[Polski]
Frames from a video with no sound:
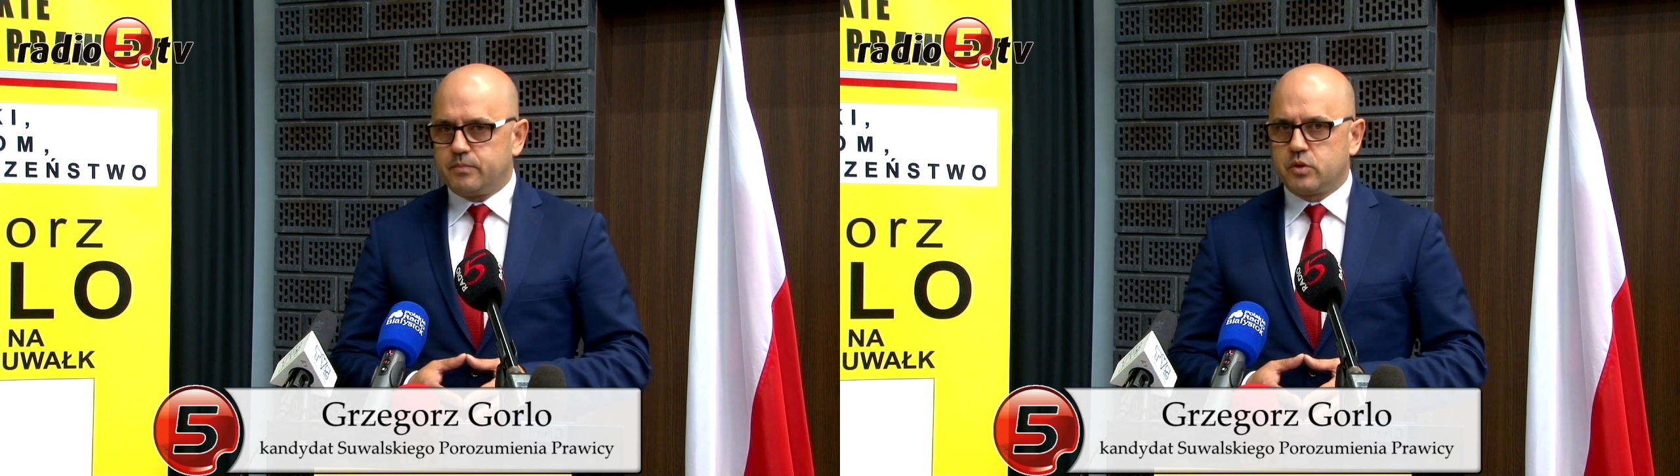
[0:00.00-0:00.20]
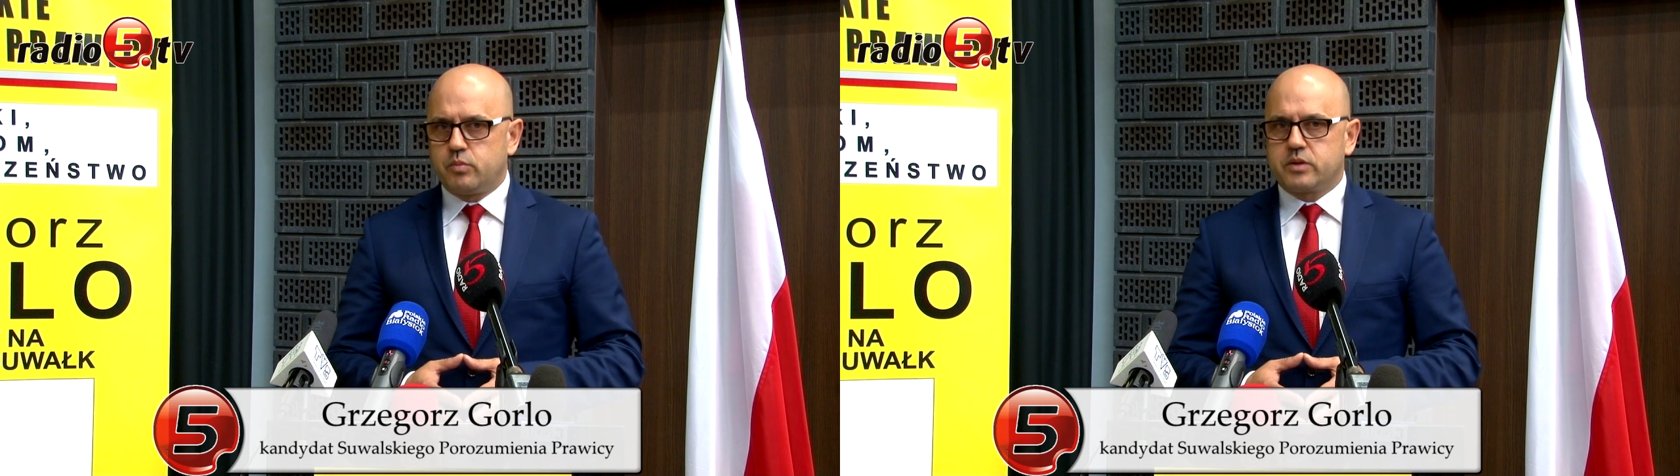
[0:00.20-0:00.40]

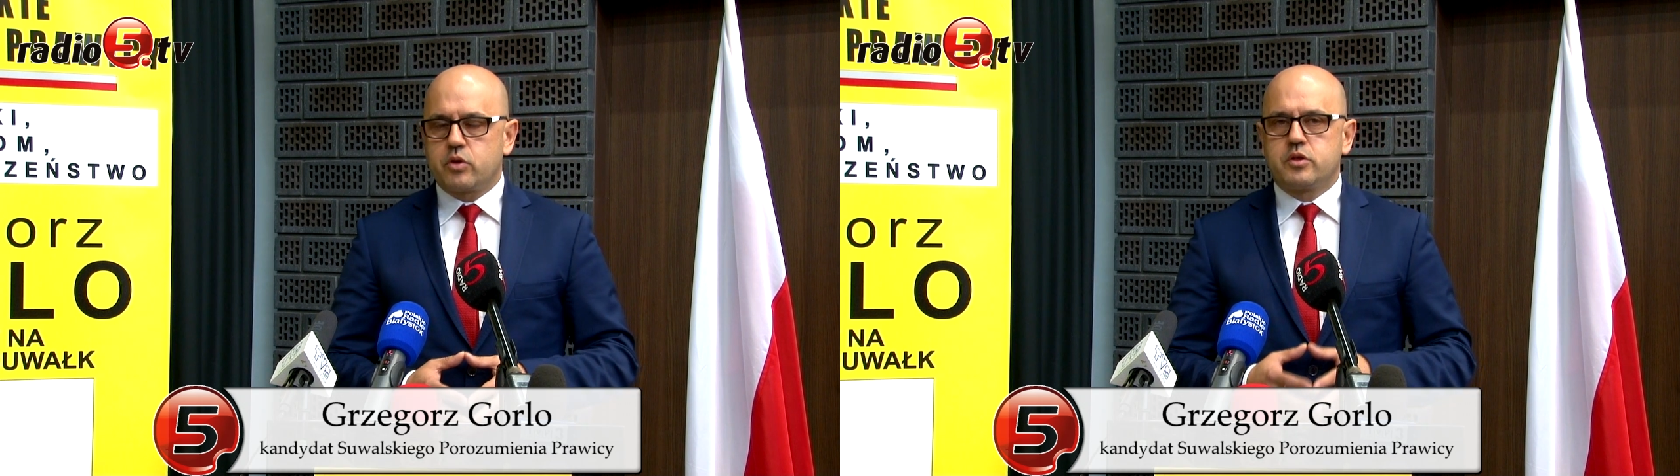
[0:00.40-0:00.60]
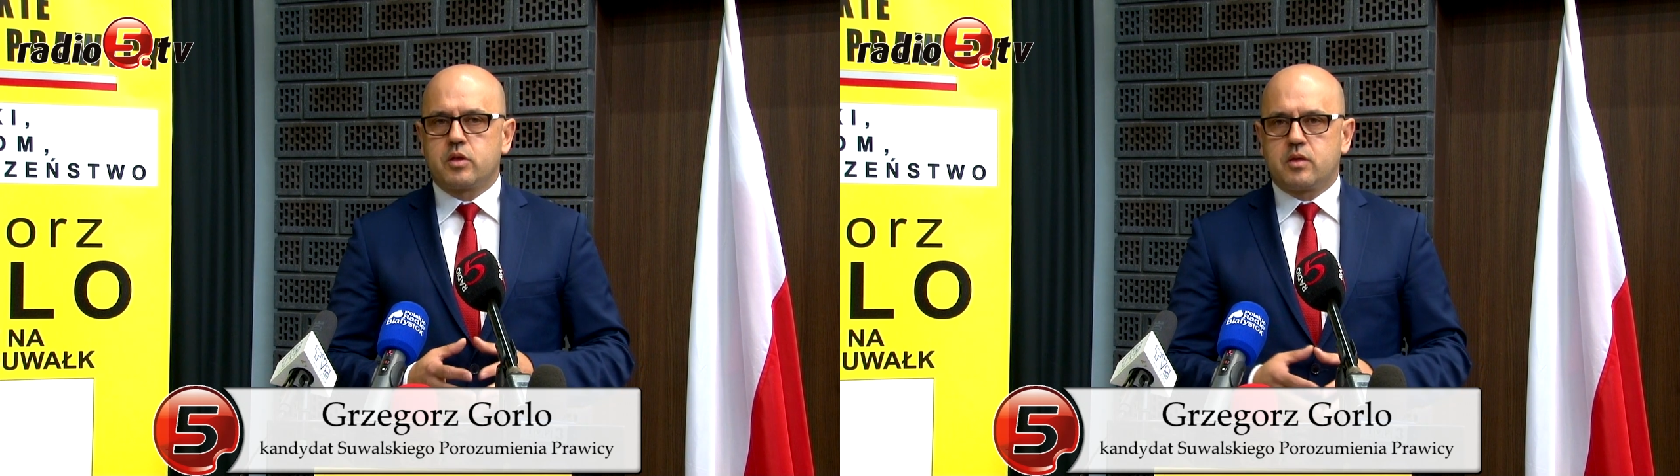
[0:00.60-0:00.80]
To była
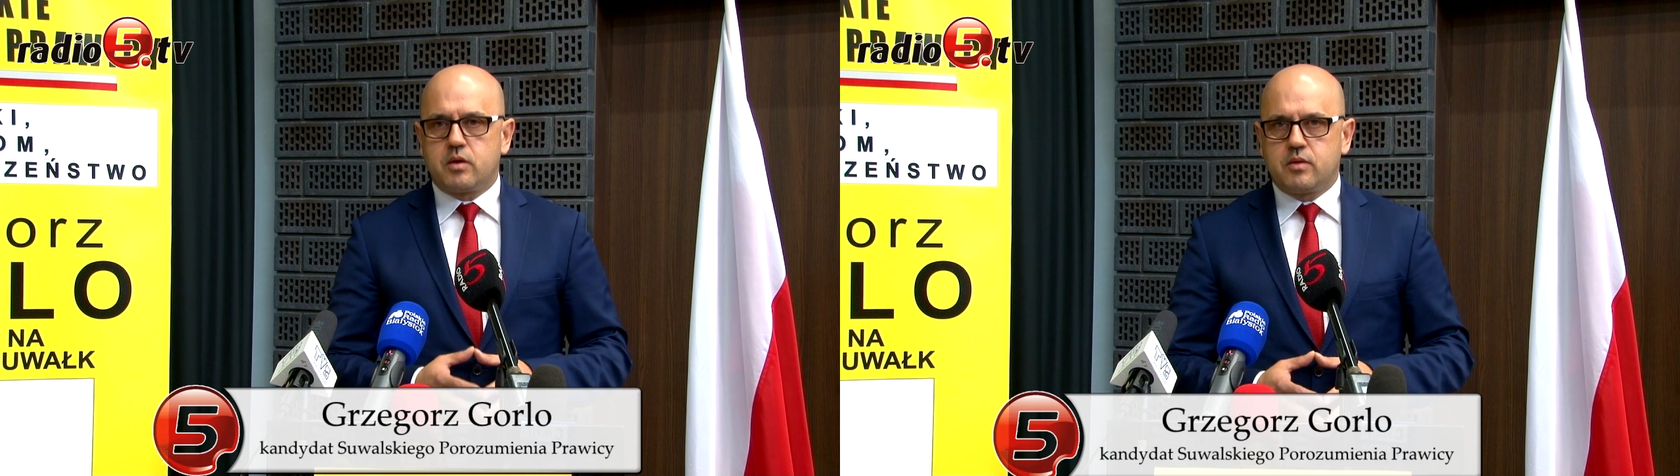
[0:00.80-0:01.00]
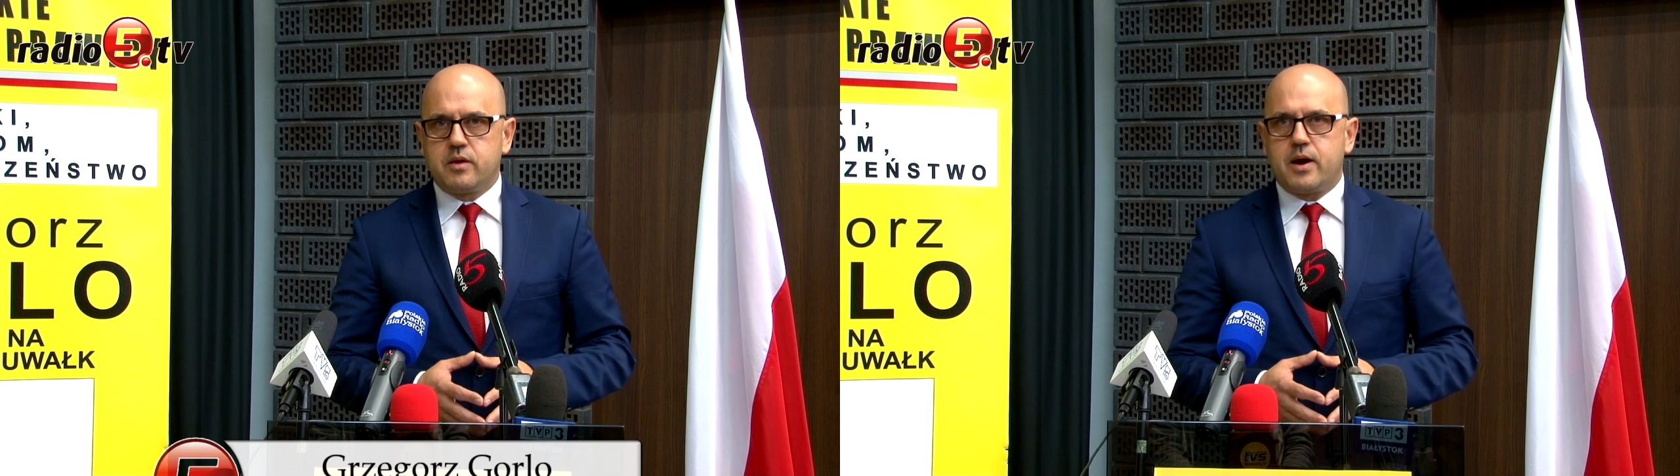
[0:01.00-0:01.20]
też
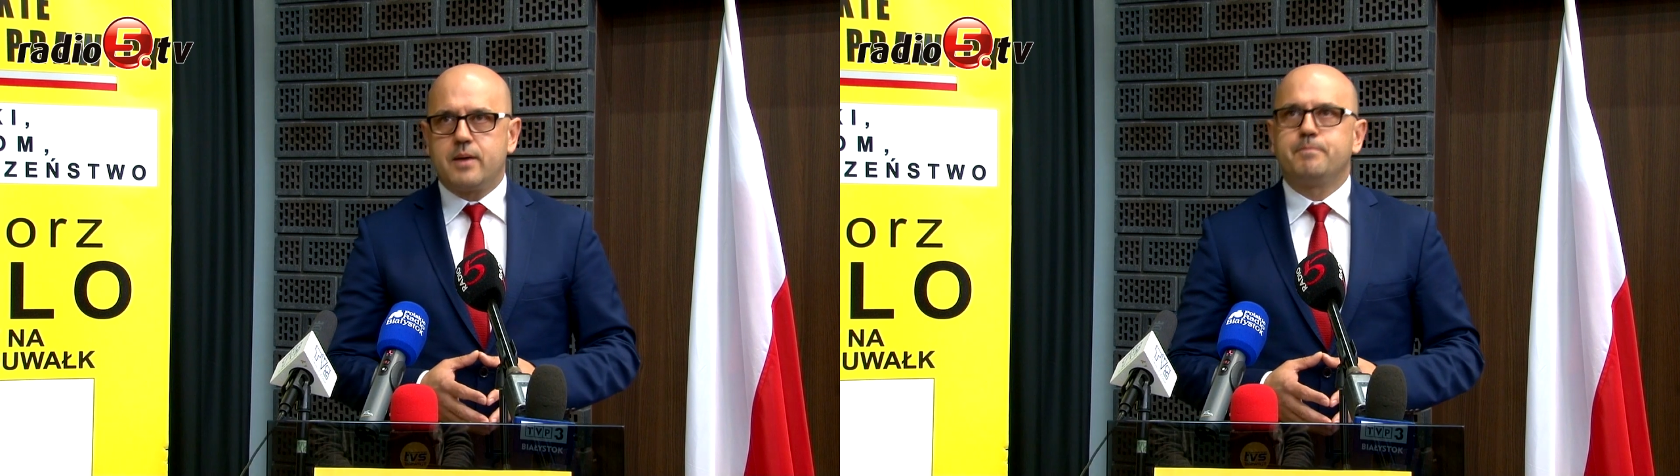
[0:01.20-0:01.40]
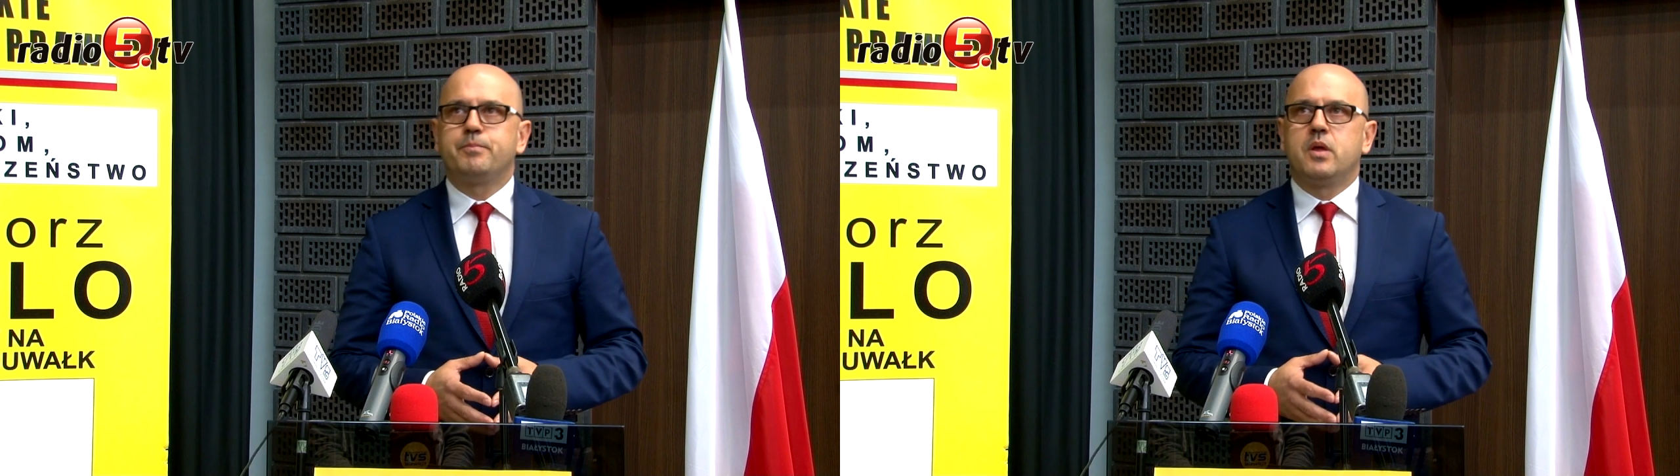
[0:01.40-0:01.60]
decyzja,